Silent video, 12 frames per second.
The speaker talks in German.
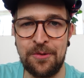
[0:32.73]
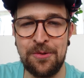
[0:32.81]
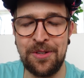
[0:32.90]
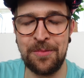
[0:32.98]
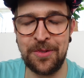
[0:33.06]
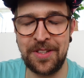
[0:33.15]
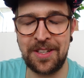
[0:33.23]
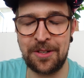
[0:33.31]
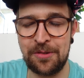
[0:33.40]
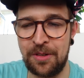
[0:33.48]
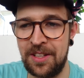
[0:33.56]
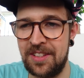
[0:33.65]
gute Musik
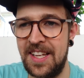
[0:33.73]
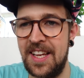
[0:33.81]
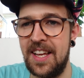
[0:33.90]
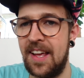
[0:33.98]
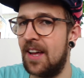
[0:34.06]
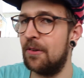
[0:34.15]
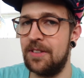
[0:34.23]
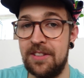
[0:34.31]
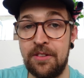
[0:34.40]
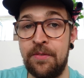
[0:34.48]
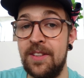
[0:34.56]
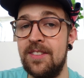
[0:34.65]
natürlich äh, und
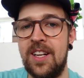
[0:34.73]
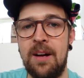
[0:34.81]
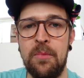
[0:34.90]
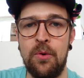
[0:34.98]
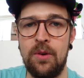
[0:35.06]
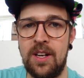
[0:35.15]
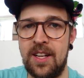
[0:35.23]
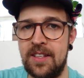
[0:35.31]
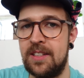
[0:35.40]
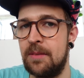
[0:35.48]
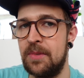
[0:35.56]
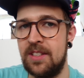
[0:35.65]
das auf Instagram
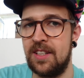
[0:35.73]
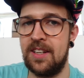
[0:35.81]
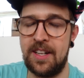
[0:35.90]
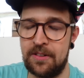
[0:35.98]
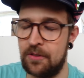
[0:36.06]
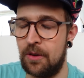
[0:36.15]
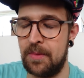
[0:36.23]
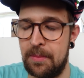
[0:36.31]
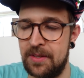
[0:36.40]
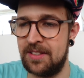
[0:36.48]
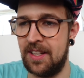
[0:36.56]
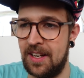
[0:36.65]
hochlade, damit ihr halt nochmal ein
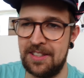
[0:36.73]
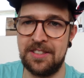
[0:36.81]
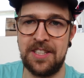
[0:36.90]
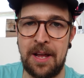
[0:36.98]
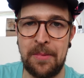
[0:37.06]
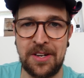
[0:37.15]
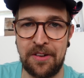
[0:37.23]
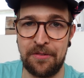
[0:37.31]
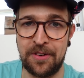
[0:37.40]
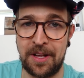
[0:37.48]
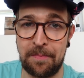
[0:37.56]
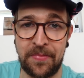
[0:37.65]
bisschen Entertaining
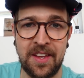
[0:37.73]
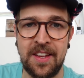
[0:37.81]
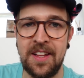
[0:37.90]
davon habt.